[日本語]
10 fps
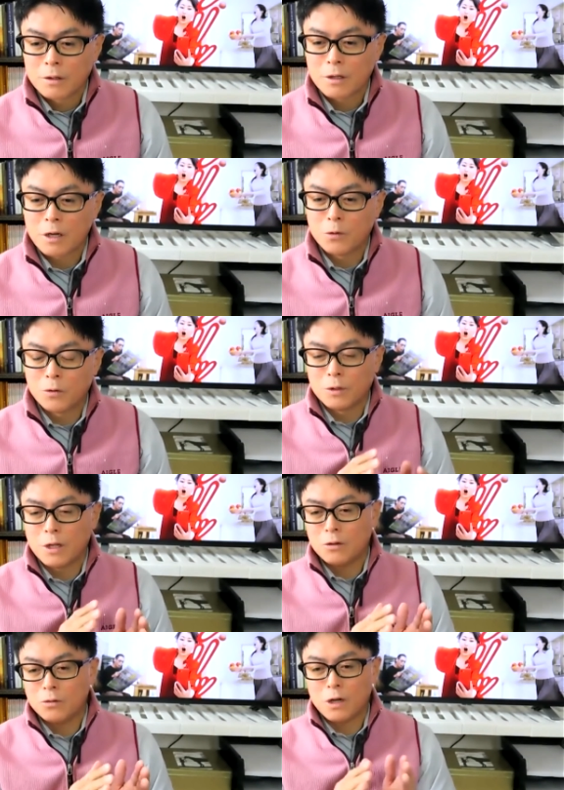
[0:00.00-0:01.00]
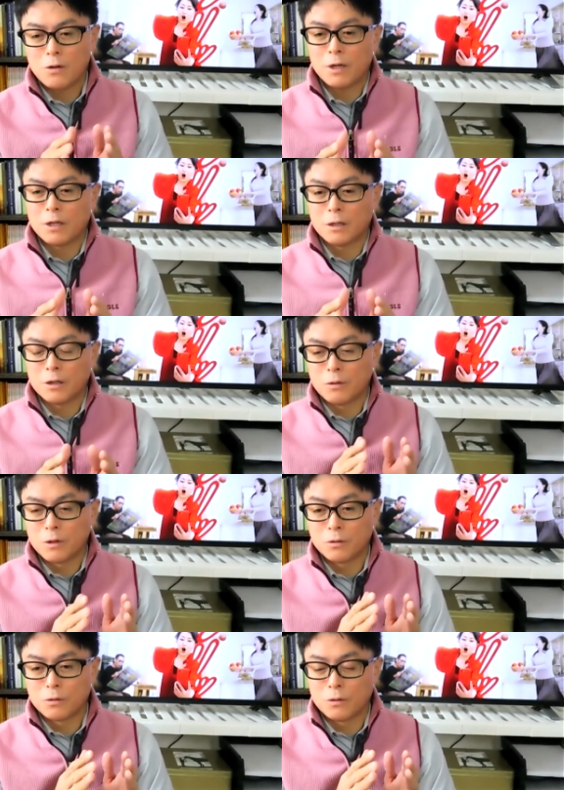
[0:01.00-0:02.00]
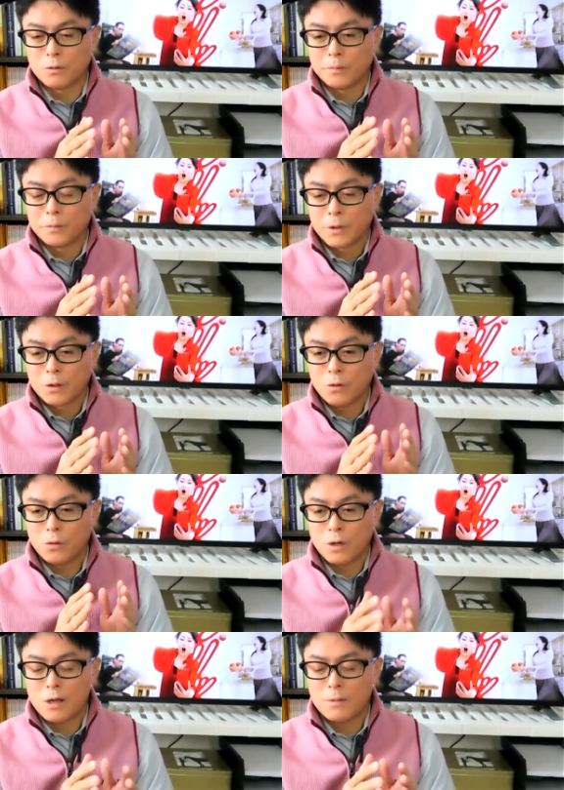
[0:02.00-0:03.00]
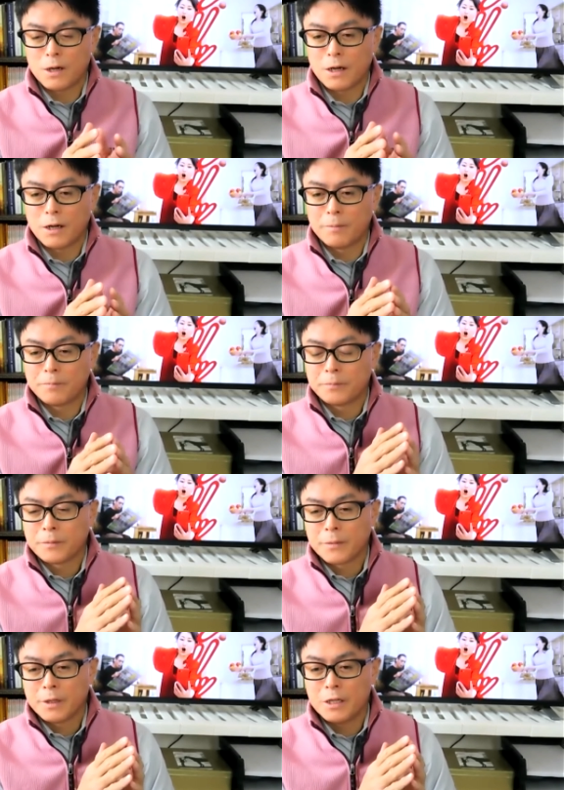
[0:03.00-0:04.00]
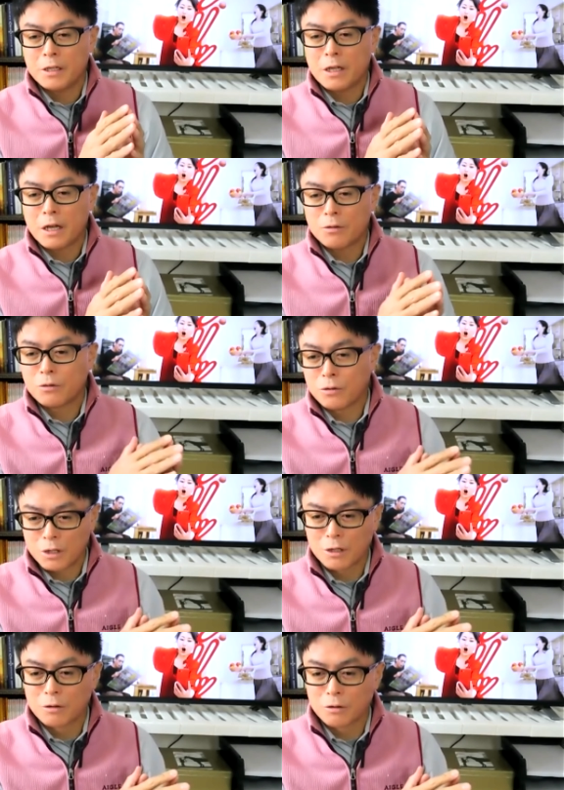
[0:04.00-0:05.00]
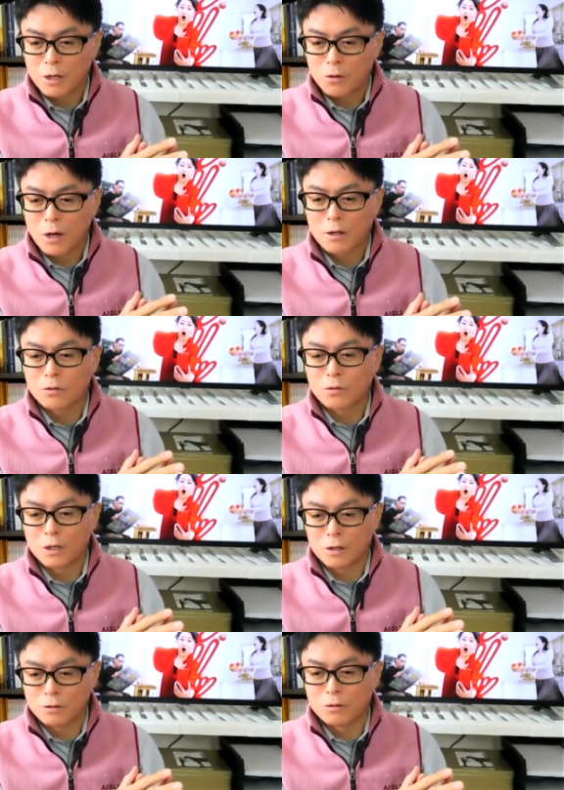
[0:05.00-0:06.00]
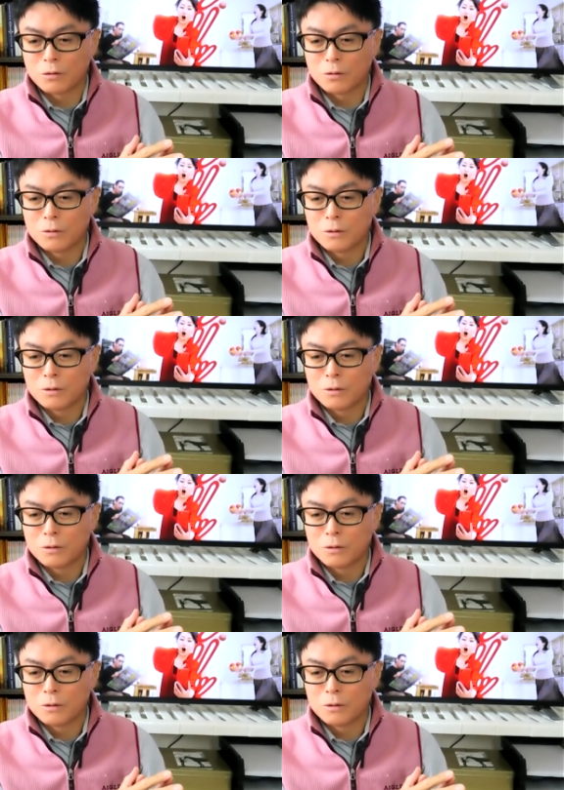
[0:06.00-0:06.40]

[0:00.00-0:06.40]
しかも年度代わりっていうのはその高齢馬が引退をする時期ですよね、繁殖入りすると。